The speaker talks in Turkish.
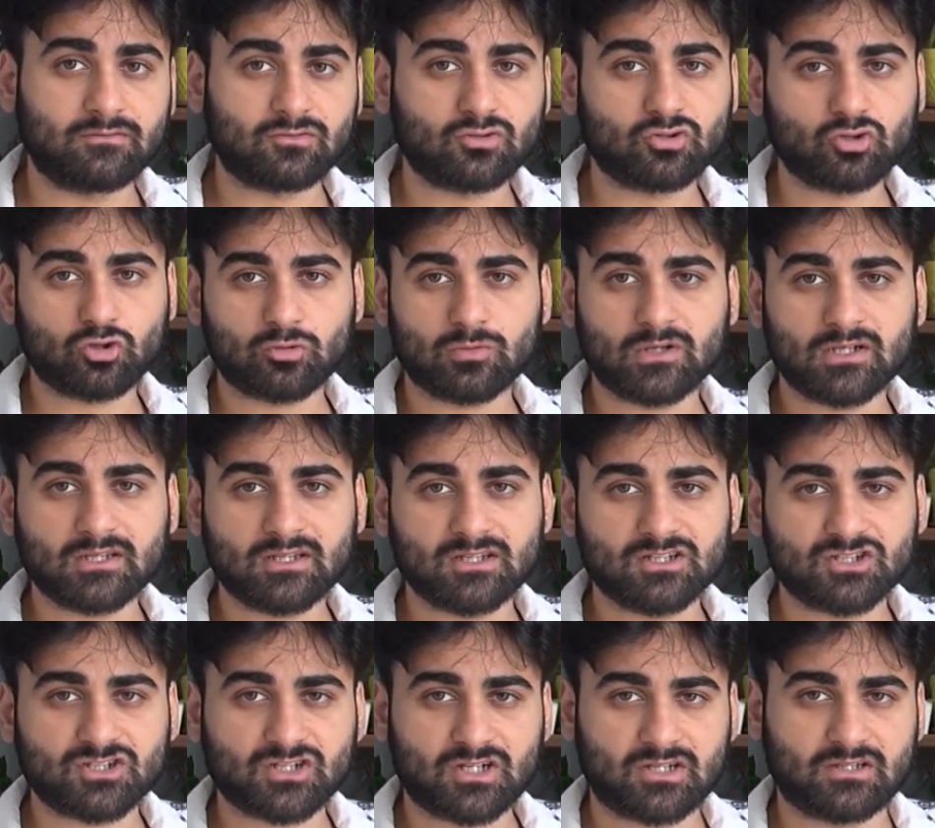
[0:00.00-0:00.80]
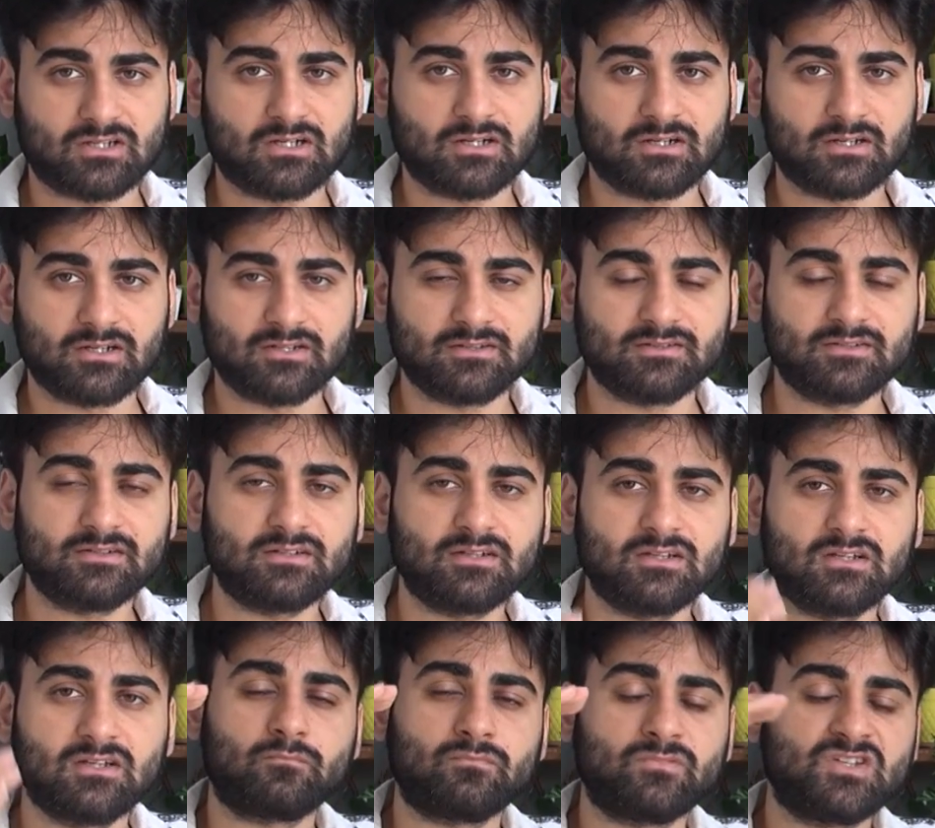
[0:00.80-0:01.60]
Global değişkenler
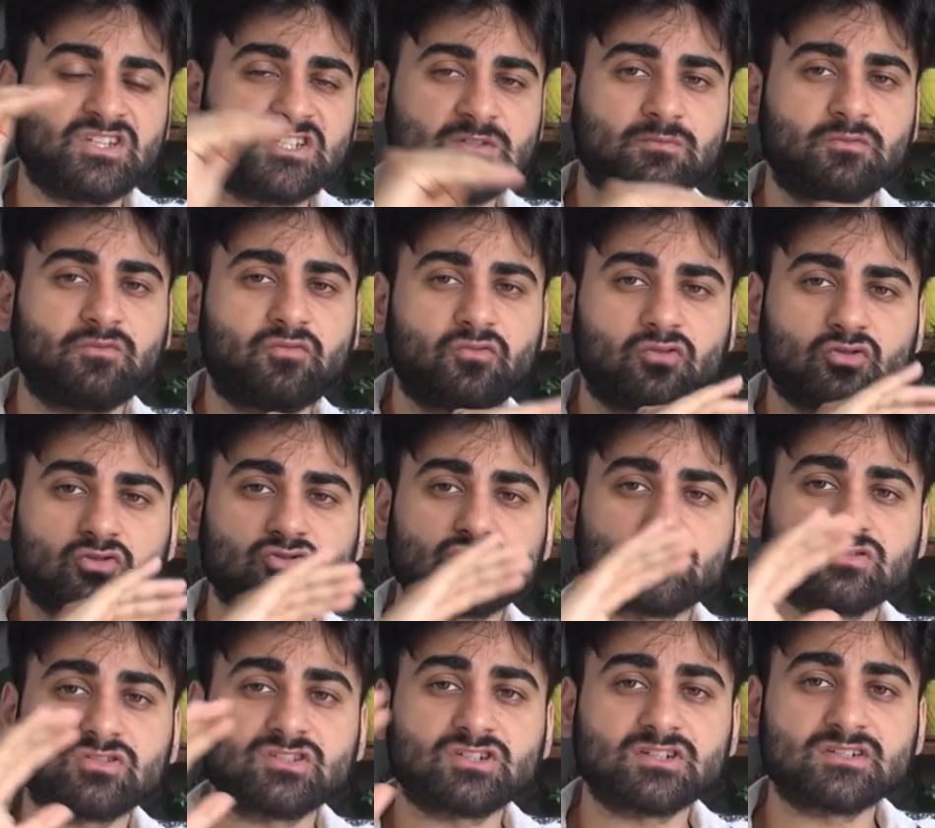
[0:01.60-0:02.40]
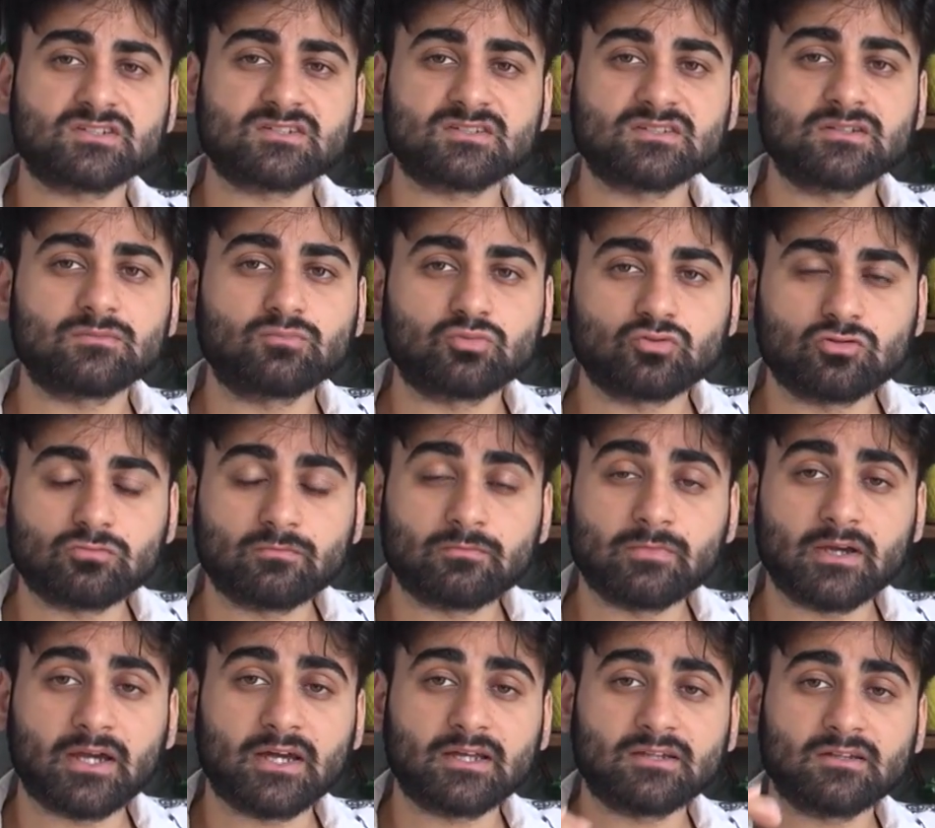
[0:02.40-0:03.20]
neydi? Hiçbir fonksiyonun içerisinde
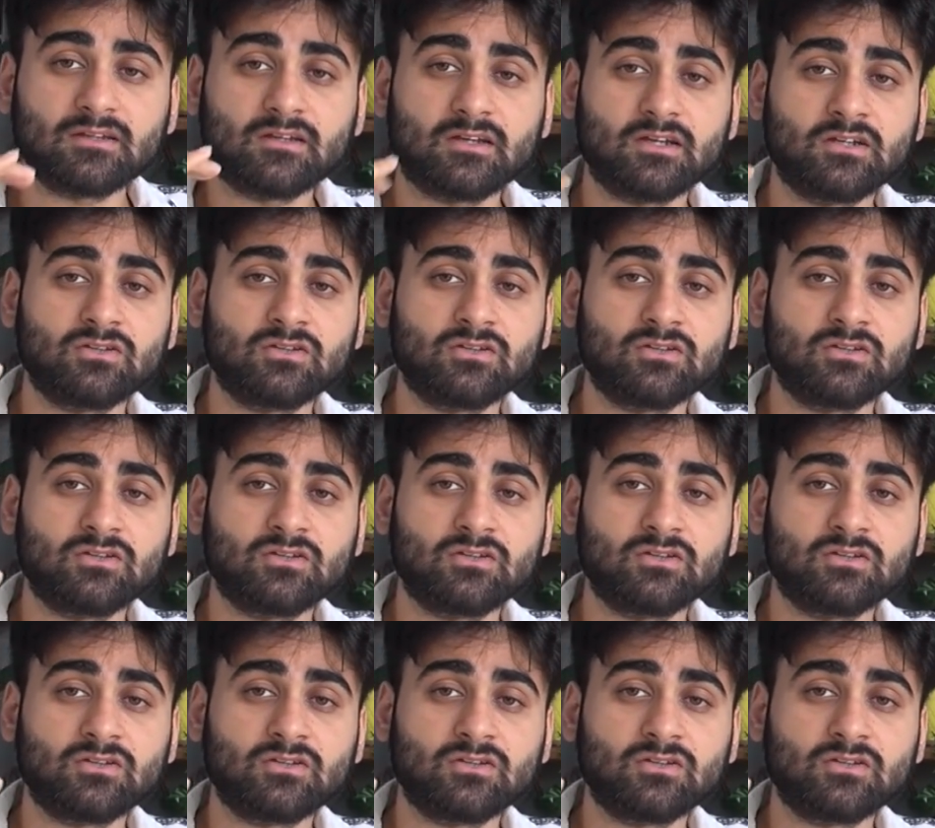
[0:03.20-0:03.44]
bulunmayan,